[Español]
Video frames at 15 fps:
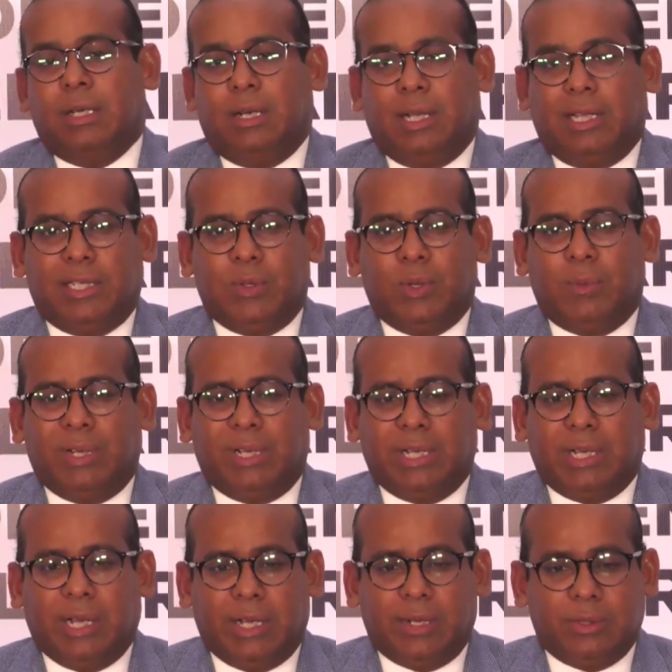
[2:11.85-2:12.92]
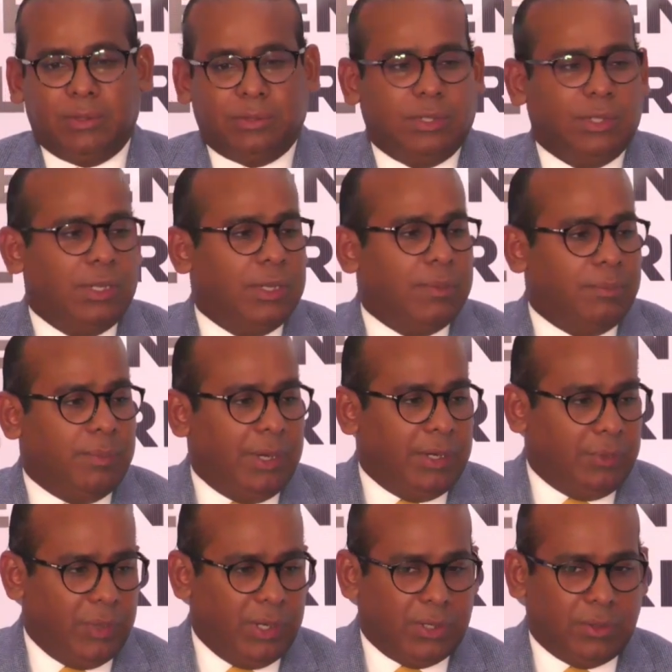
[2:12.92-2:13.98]
latinoamericanos,
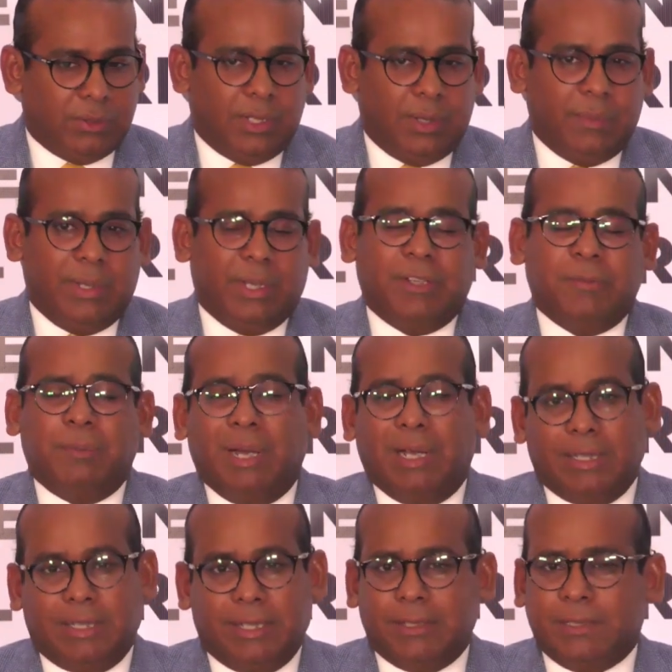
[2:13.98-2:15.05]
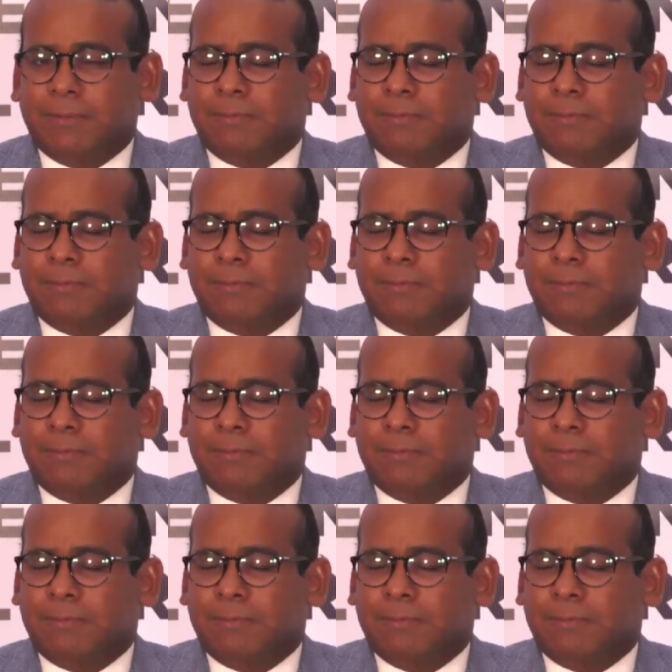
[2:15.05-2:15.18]
Marruecos también es parte